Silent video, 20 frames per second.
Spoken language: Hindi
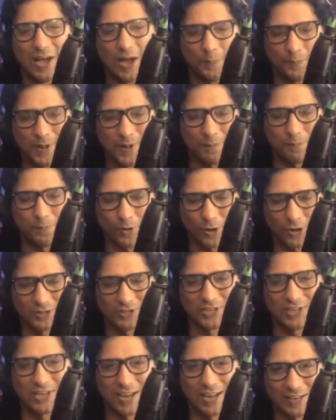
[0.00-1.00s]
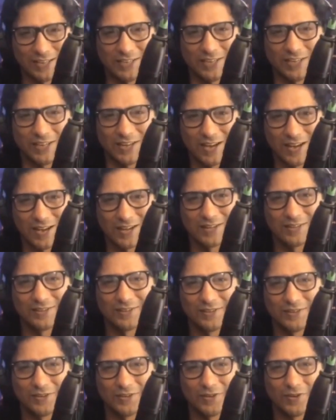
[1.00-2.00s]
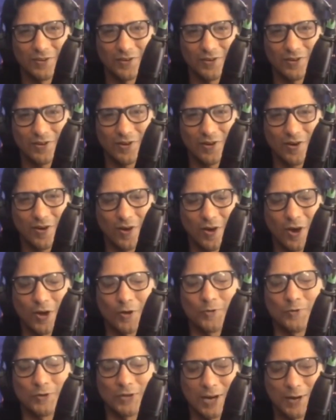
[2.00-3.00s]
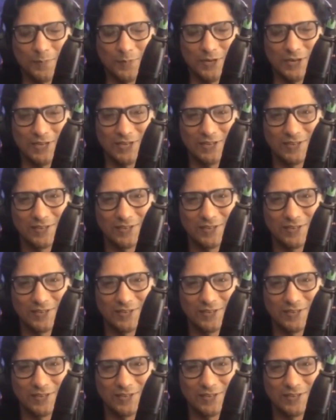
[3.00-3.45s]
अपना बहुत ख्याल रखिएगा और उनका भी